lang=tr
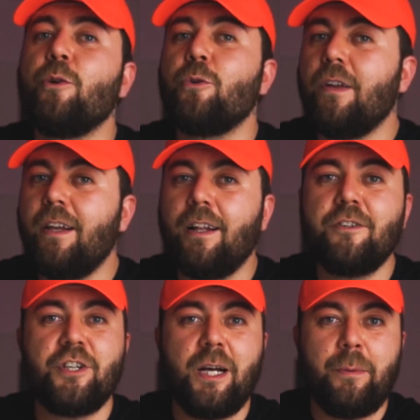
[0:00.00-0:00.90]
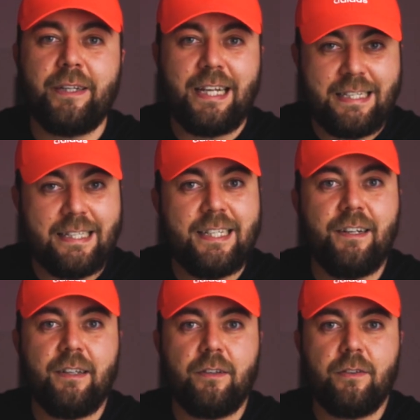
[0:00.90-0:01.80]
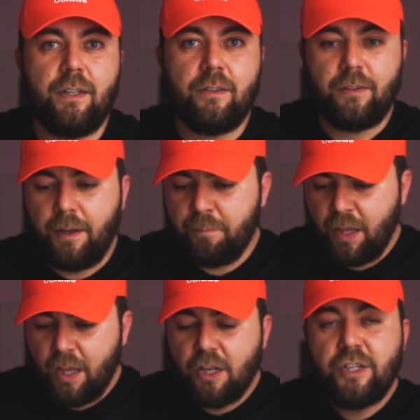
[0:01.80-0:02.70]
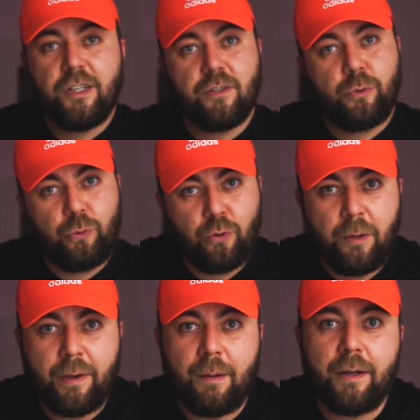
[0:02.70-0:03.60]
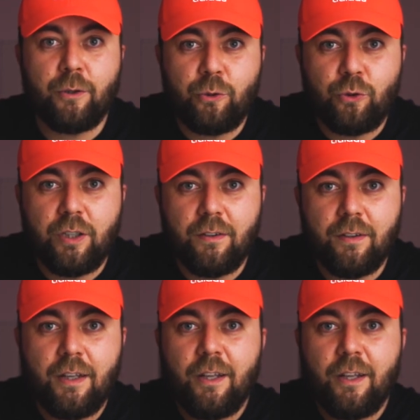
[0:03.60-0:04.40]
256 GB SSD yetersiz gelirse cihazı kutusuyla beraber götüreceğiz.